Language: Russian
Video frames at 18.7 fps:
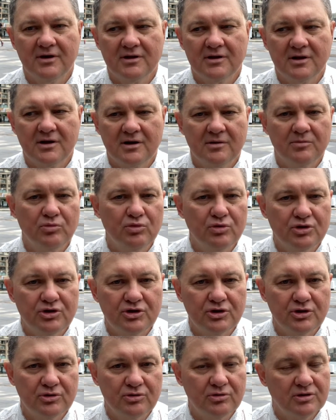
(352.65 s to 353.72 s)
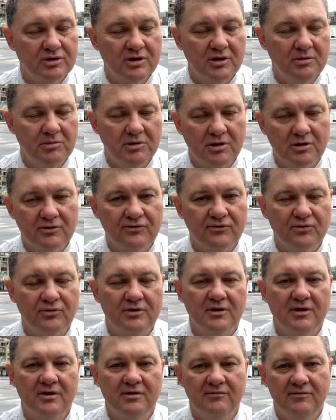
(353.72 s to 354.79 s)
Это рабочая, но это не
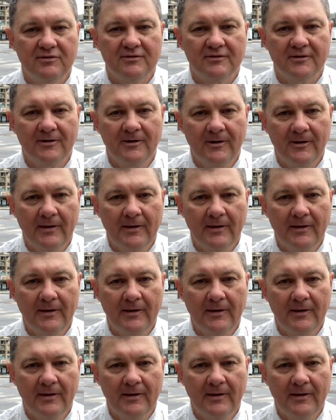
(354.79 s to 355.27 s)
иммиграционная виза.